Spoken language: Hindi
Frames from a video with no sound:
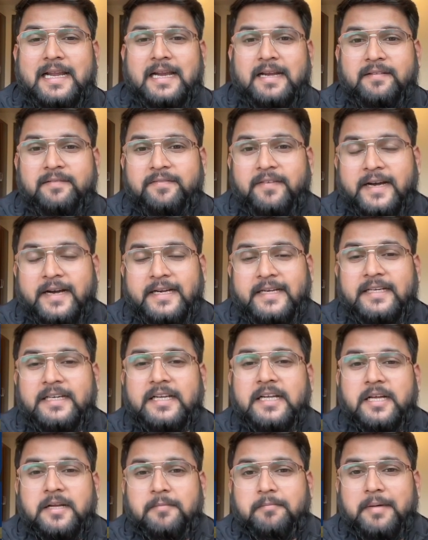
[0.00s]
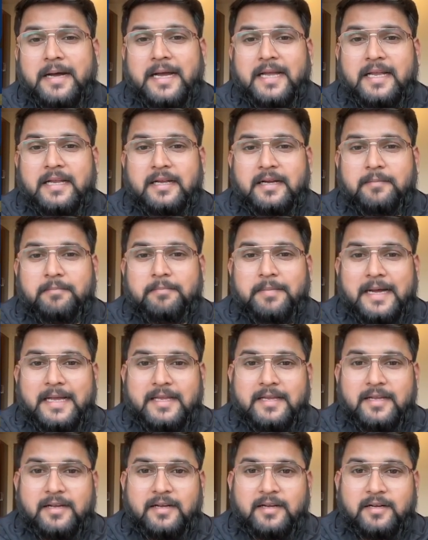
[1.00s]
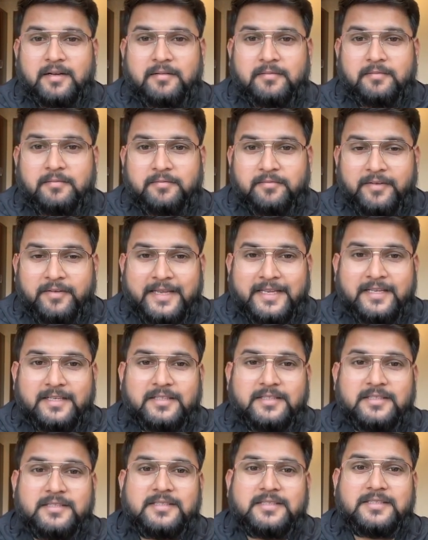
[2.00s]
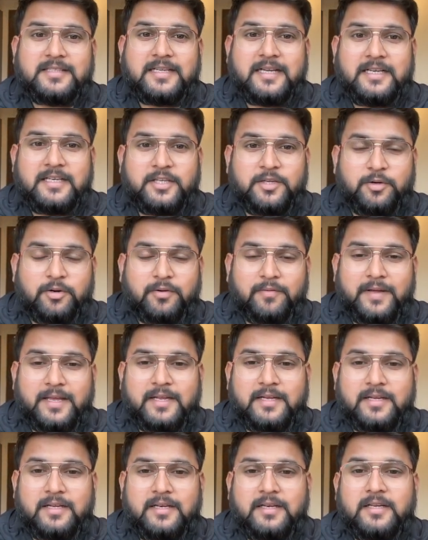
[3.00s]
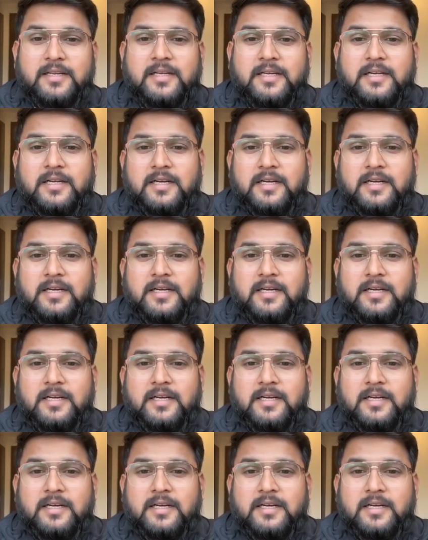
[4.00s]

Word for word: एंड फाइंड बाई बाई वहीकल सेल योर वहीकल